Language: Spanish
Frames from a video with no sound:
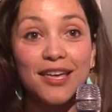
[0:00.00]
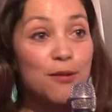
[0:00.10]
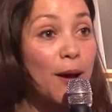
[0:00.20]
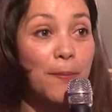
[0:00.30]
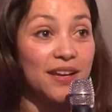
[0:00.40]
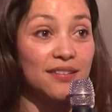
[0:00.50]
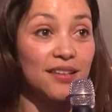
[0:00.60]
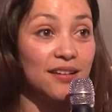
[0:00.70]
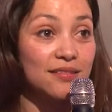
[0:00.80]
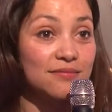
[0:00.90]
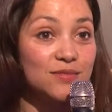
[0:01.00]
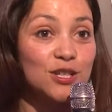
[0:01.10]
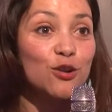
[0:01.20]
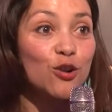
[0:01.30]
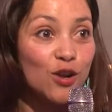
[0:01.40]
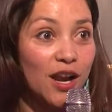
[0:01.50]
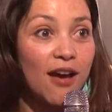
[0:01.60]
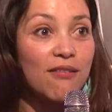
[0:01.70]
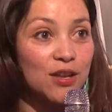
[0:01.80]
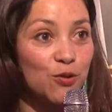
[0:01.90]
iba a aparecer si no lo
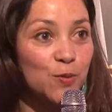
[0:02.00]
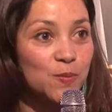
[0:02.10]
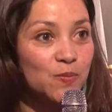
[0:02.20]
creaba yo.